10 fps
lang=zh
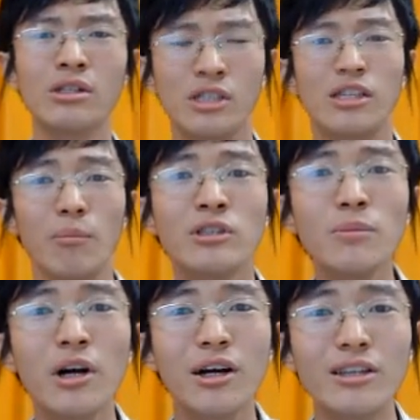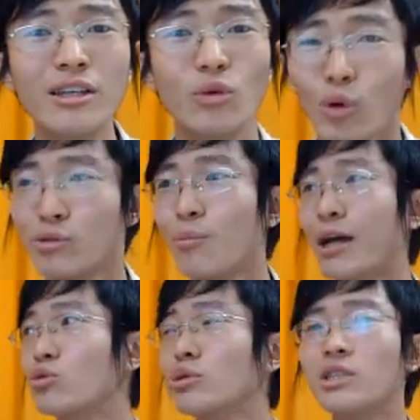怎么这么肯定？我说
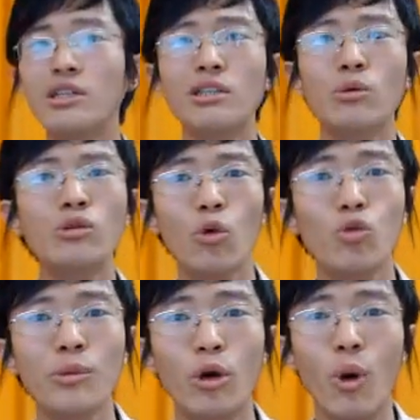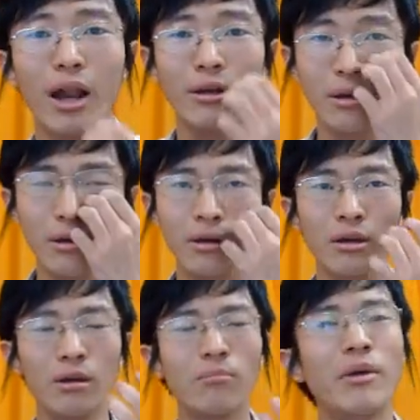把所有政治人物都污名化
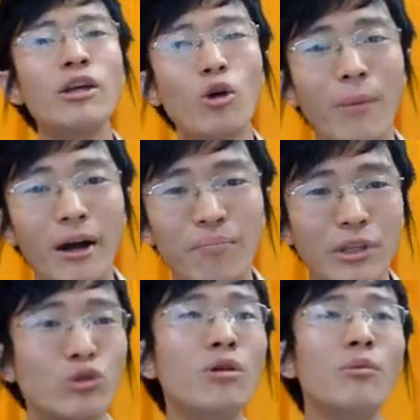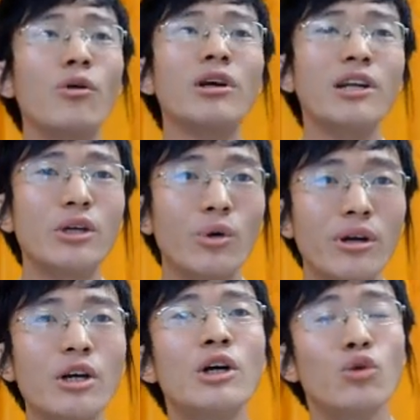没有嘛？你缺某一个立委，
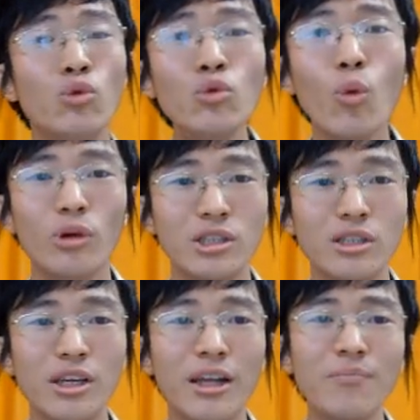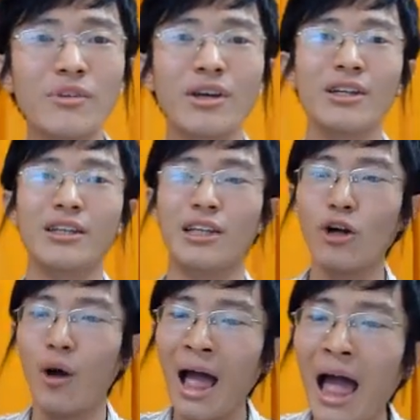如果今天你能
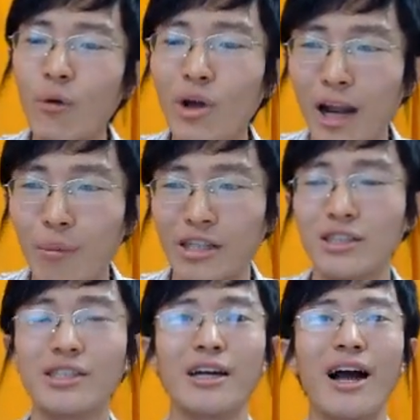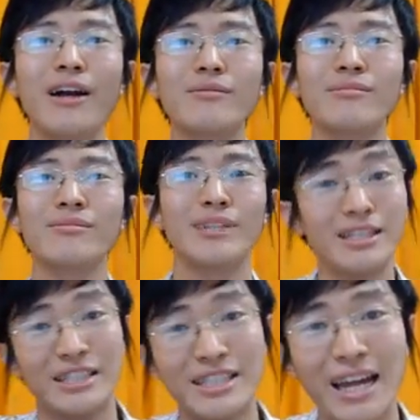够捍卫老百姓的健康，但
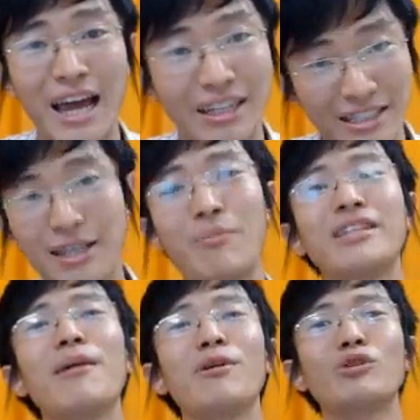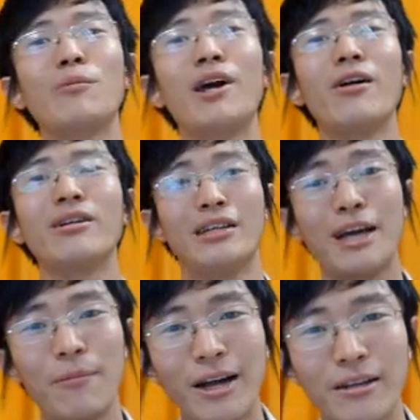是你下台，你现在马上没有选票，你
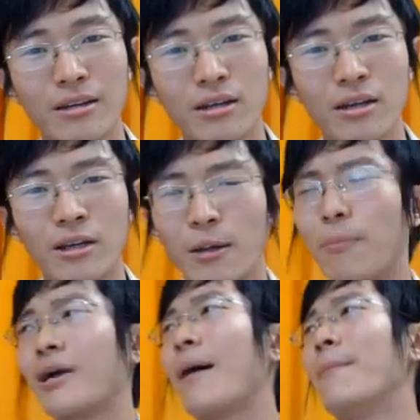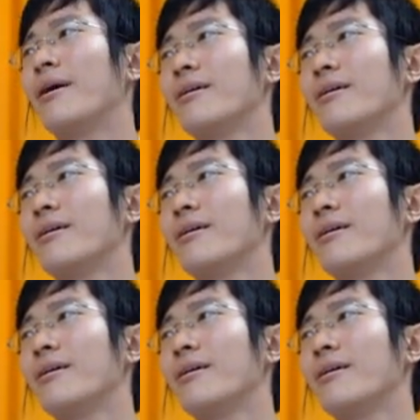干不干？不干，